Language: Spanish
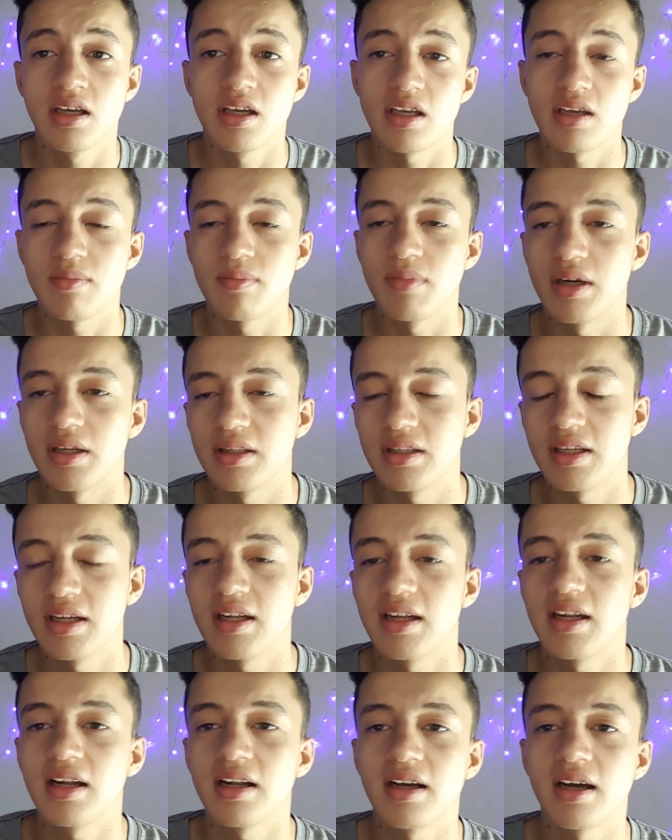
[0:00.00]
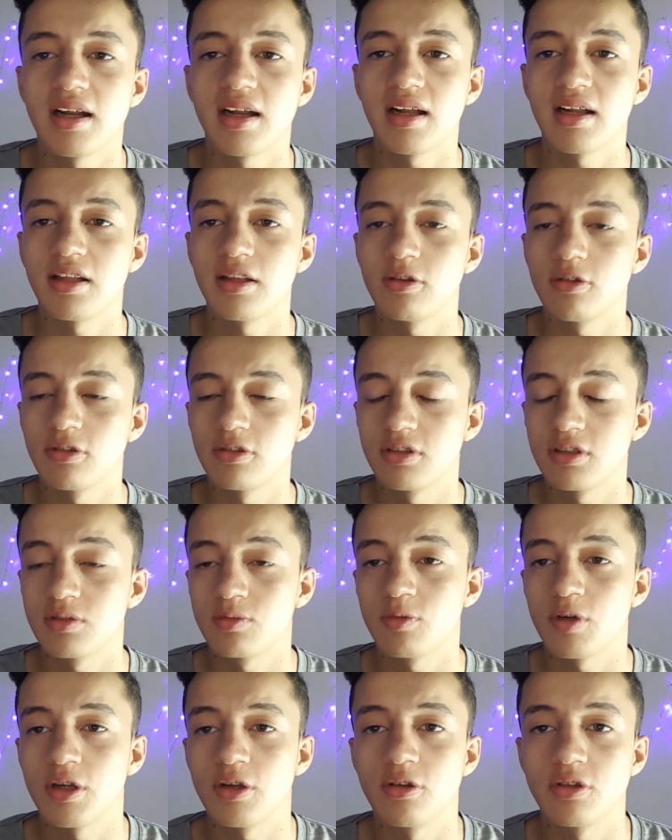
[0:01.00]
invertir en el canal entonces
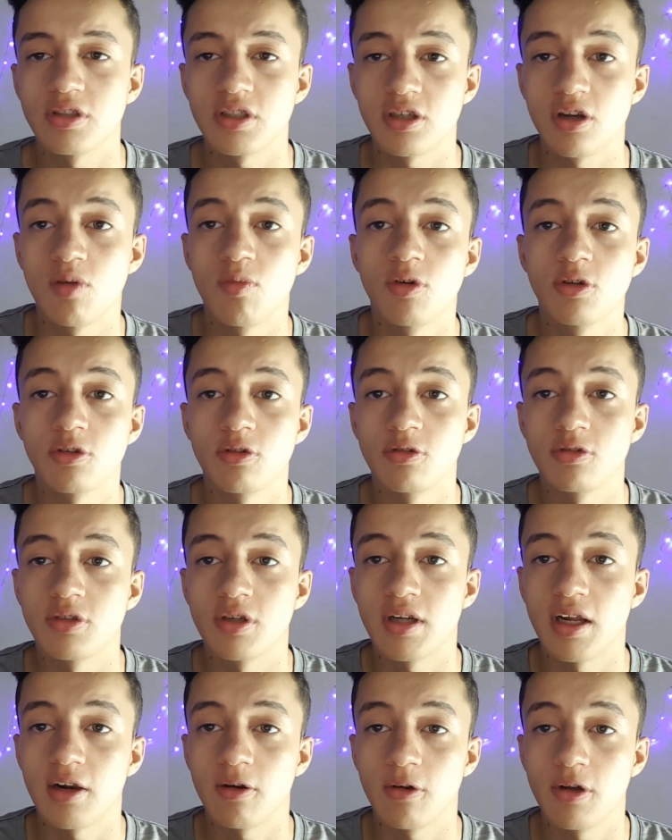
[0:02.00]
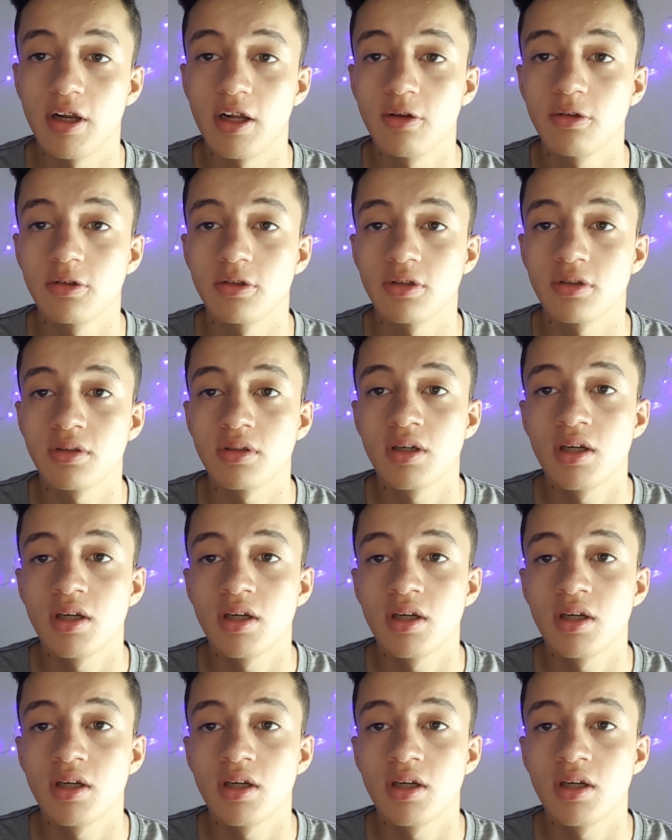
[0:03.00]
pues no sé cómo solucionarlo de la luz